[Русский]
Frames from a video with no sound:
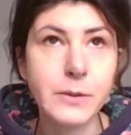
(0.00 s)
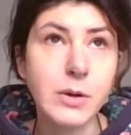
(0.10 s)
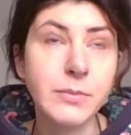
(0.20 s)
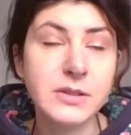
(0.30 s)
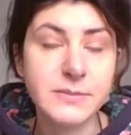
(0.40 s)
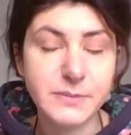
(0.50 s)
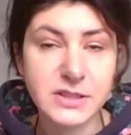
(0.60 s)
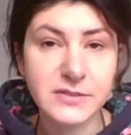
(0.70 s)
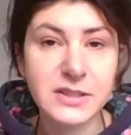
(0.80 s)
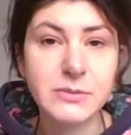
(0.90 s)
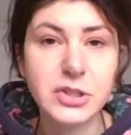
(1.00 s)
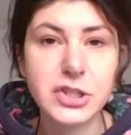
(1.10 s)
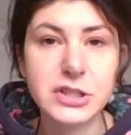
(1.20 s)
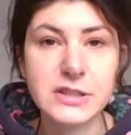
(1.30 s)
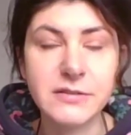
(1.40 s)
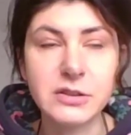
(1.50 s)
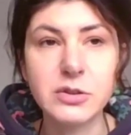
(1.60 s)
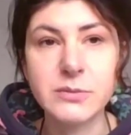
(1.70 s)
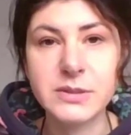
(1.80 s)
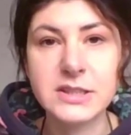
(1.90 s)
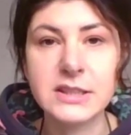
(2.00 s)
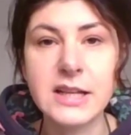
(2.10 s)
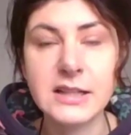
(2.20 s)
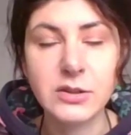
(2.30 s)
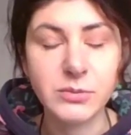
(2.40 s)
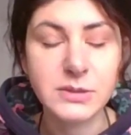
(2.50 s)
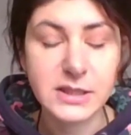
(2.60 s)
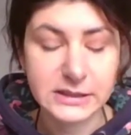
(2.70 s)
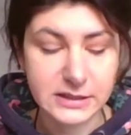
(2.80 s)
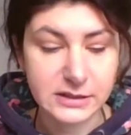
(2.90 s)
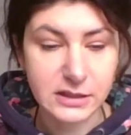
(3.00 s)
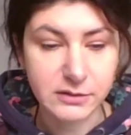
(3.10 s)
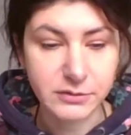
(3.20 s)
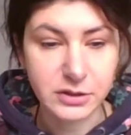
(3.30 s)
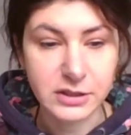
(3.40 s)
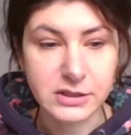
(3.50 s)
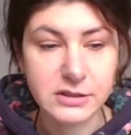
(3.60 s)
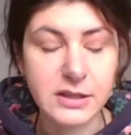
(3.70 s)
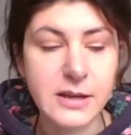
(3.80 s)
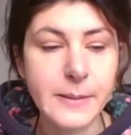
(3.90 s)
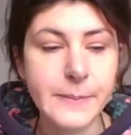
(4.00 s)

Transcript: ну, как бы не, не совсем с чистого, но эмоционально у меня это так выглядит.